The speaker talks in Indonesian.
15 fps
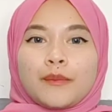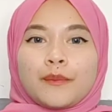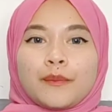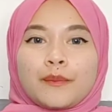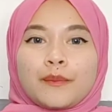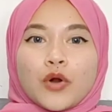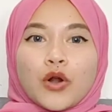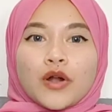
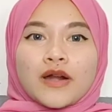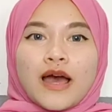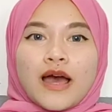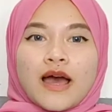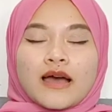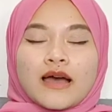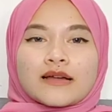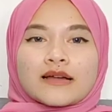
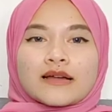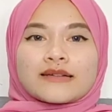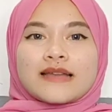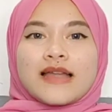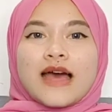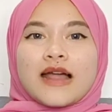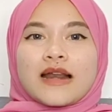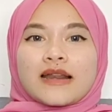produk
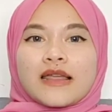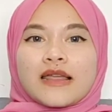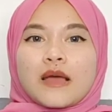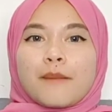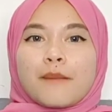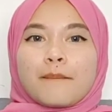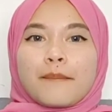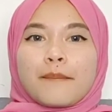dari
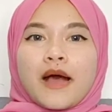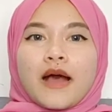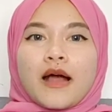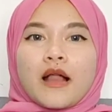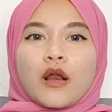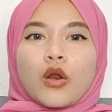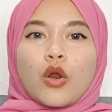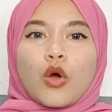
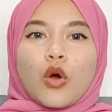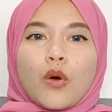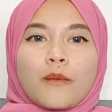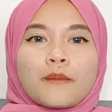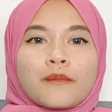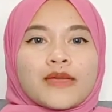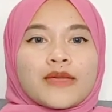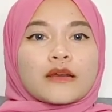
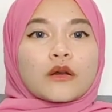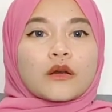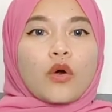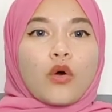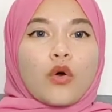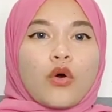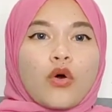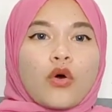
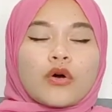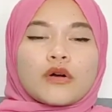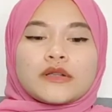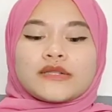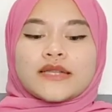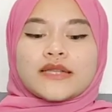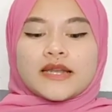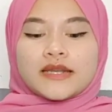Palomino.
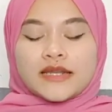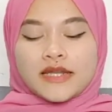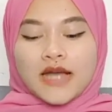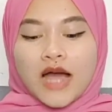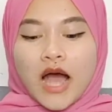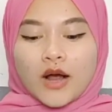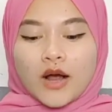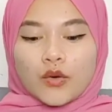Jadi
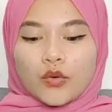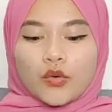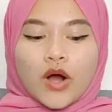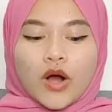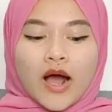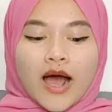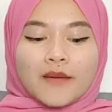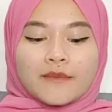aku
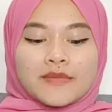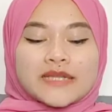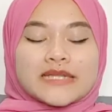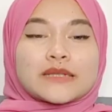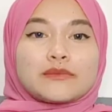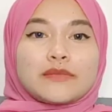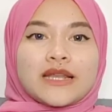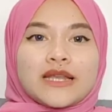
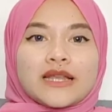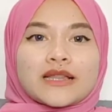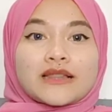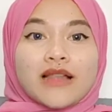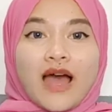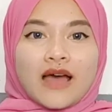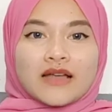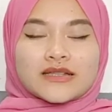abis beli
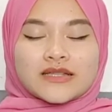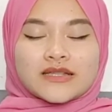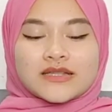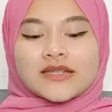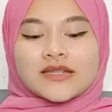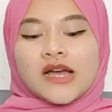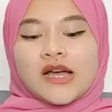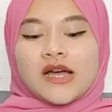
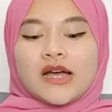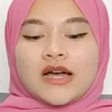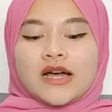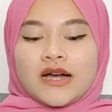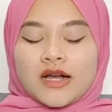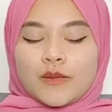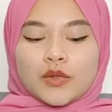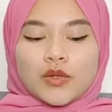tas.
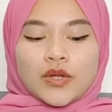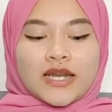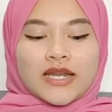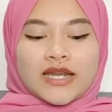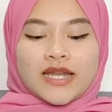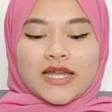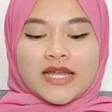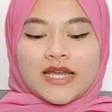Kebetulan
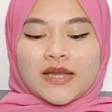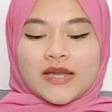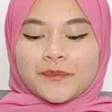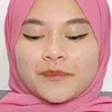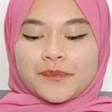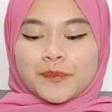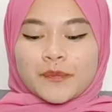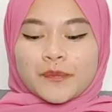ini
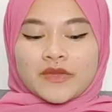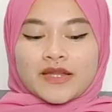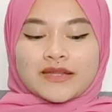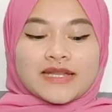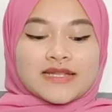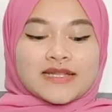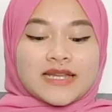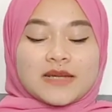mm,
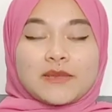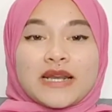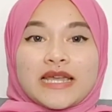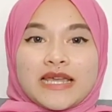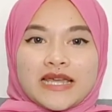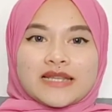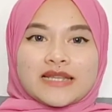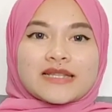tasnya
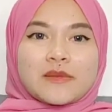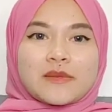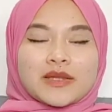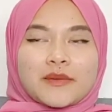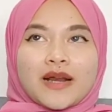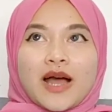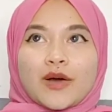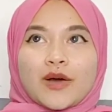dibeliin sama
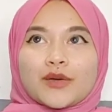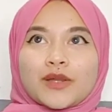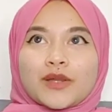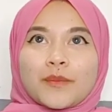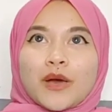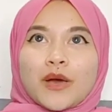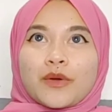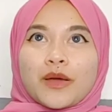teman aku,
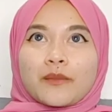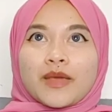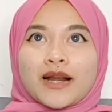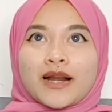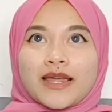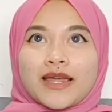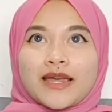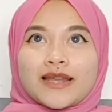tapi aku yang
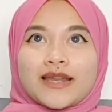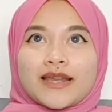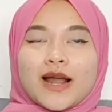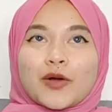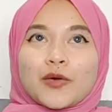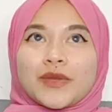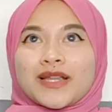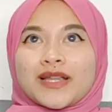milih dan
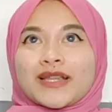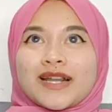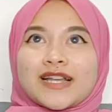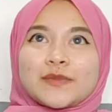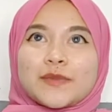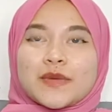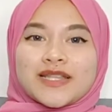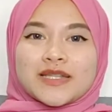aku minta
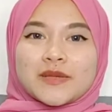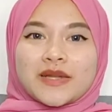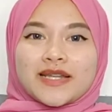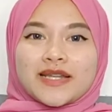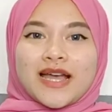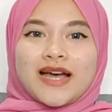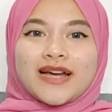transferin sama dia.